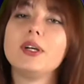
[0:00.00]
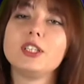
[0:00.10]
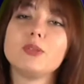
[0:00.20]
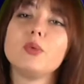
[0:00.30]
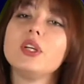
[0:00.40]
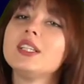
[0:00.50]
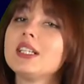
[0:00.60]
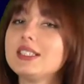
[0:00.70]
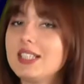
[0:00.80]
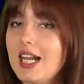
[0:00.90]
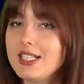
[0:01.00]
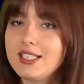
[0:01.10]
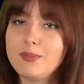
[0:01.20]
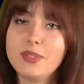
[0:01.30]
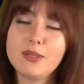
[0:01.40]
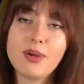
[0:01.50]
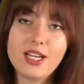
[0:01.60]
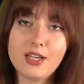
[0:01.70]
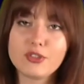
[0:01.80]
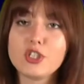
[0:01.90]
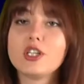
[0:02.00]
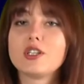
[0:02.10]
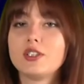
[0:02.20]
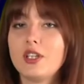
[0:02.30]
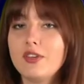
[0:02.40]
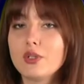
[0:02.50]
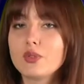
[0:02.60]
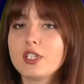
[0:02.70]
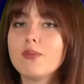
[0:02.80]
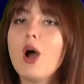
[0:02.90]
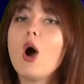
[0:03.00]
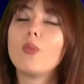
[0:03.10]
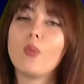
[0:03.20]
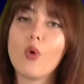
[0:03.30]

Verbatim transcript: поэтому иностранцы, переболевшие коронавирусом,